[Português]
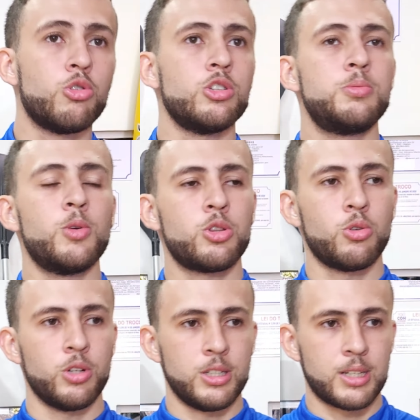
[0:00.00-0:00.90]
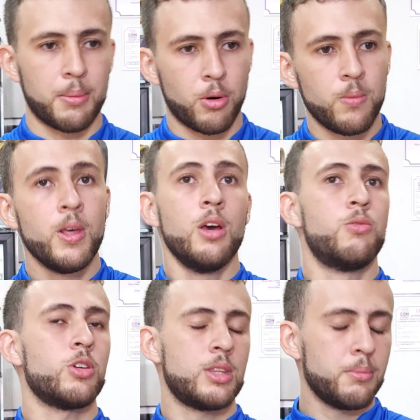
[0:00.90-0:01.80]
dois motores, tá bom?
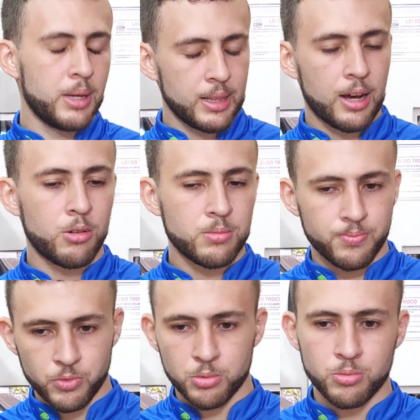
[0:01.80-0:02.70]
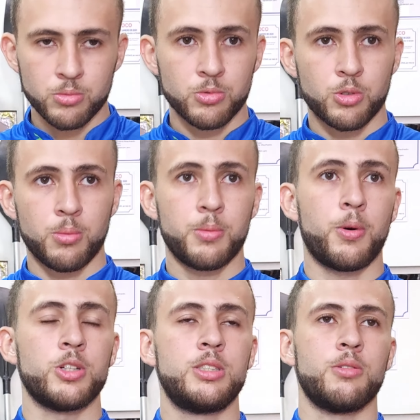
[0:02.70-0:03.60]
Vou também dar um, um como
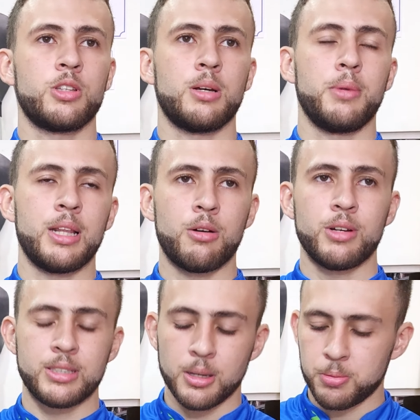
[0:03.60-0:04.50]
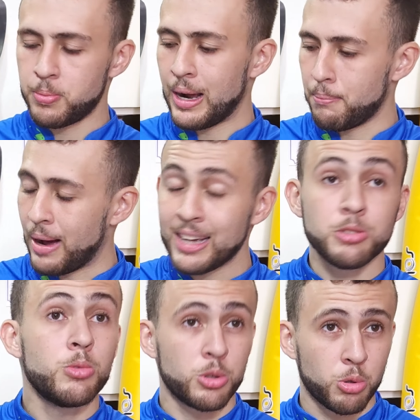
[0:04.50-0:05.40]
posso dizer, vou também dar um exemplo para mais
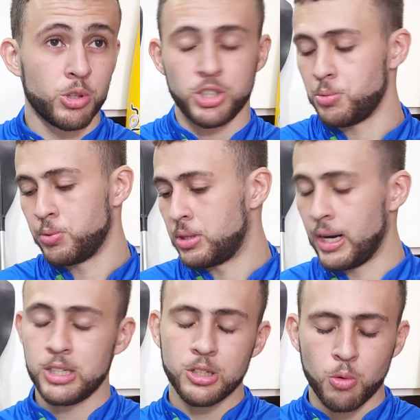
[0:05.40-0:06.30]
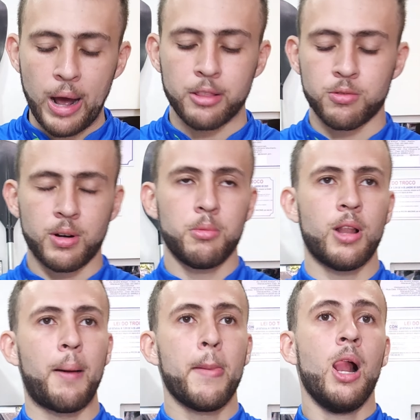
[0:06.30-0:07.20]
motores, tipo 3 e 4. Vamos
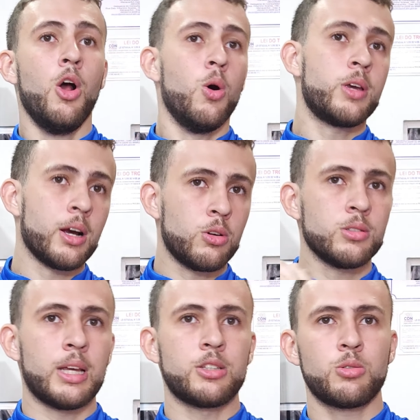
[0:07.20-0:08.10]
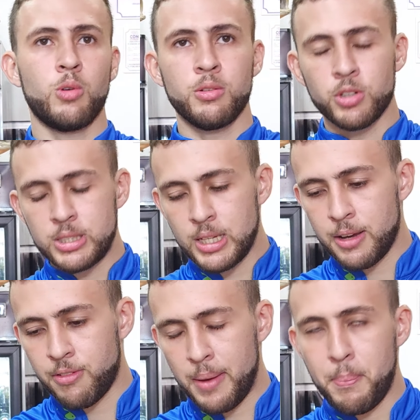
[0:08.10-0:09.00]
lá. O que acontece? Quando você
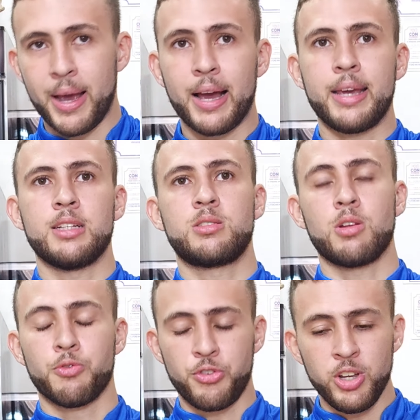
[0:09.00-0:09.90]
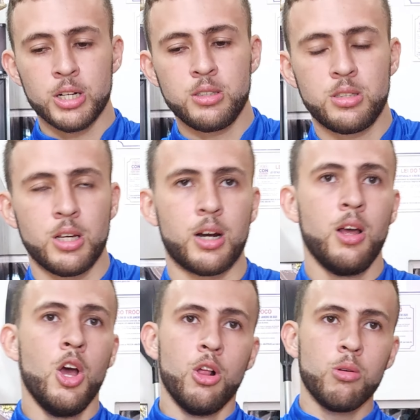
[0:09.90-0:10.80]
vai pegar em questão financeira,
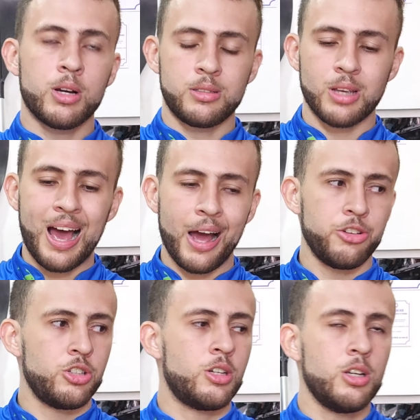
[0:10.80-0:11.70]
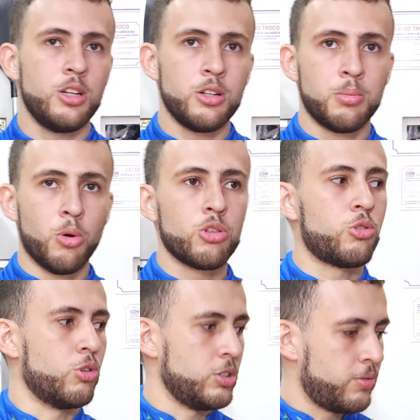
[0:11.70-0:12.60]
Lucas, adquirir
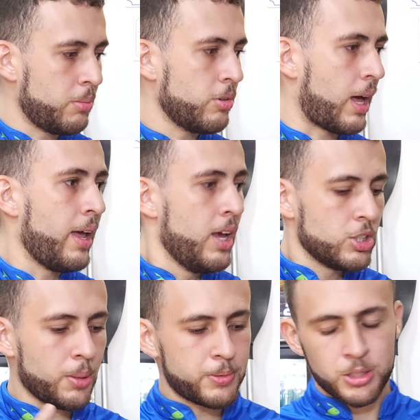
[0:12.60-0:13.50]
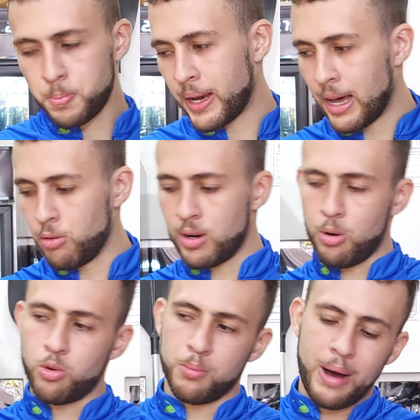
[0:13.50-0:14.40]
motores, vamos lá. Só para vocês pegarem um
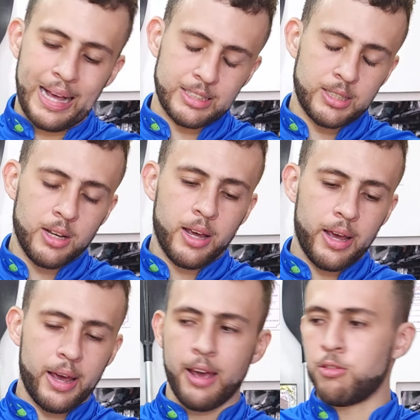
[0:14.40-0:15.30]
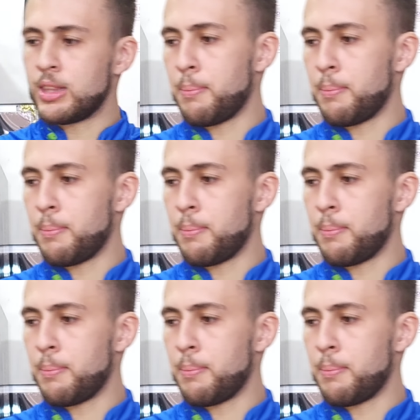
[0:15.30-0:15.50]
cálculo base, é, vou até